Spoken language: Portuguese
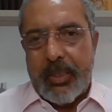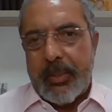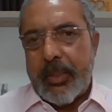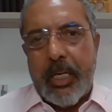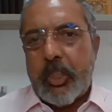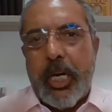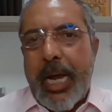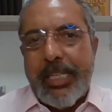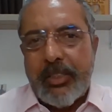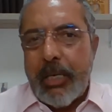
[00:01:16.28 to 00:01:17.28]
Tem que
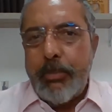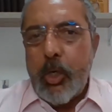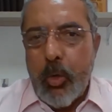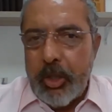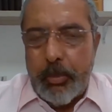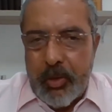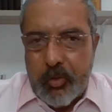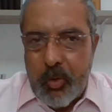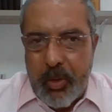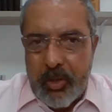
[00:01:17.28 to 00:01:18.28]
chegar a 100 milhões de
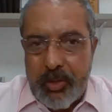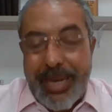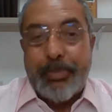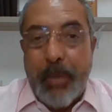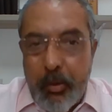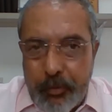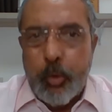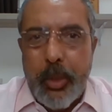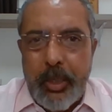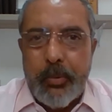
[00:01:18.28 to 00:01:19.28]
pessoas até o fim
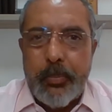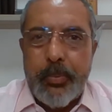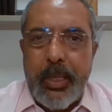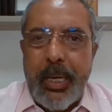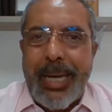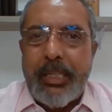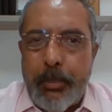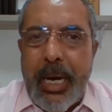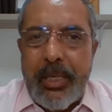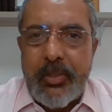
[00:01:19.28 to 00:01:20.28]
do ano.
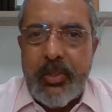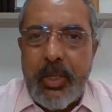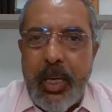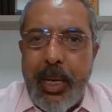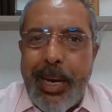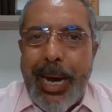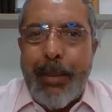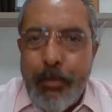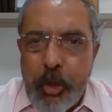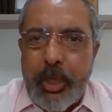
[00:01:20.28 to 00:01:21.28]
Ademais, há
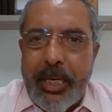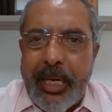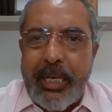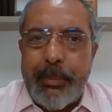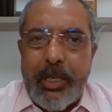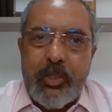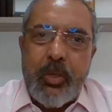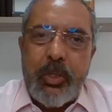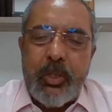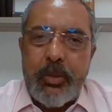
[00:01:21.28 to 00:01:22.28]
muitas
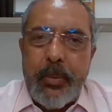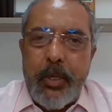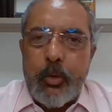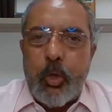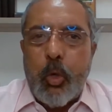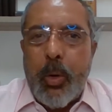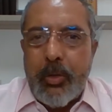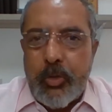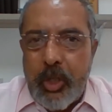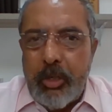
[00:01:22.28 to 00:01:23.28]
reclamações de que o
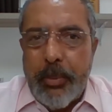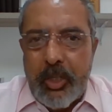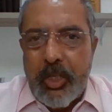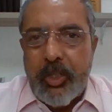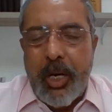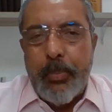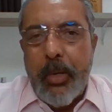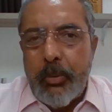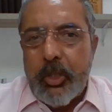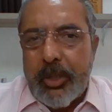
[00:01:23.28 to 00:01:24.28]
auxílio emergencial
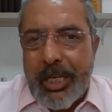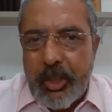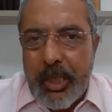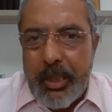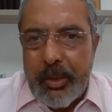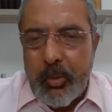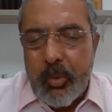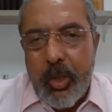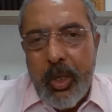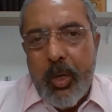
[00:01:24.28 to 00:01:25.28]
não está
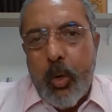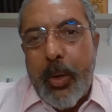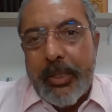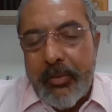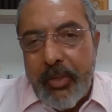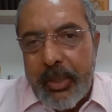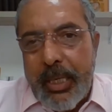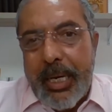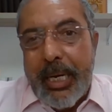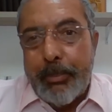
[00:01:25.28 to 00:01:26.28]
chegando com a
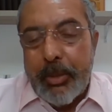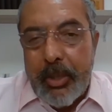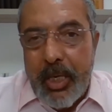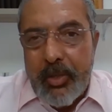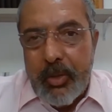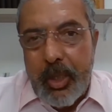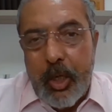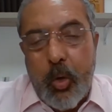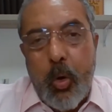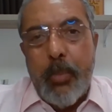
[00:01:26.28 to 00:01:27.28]
devida rapidez e
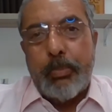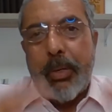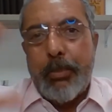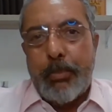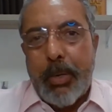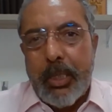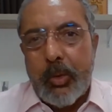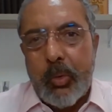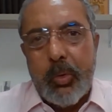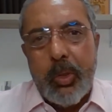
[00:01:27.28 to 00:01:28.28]

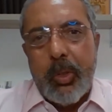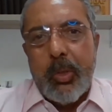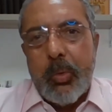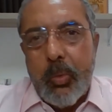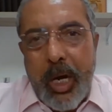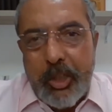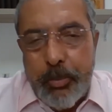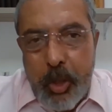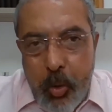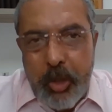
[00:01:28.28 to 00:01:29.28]
contemplando as
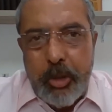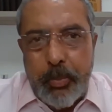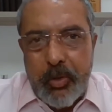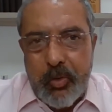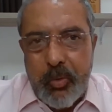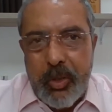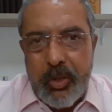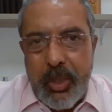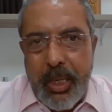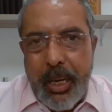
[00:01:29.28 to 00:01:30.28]
milhões de pessoas.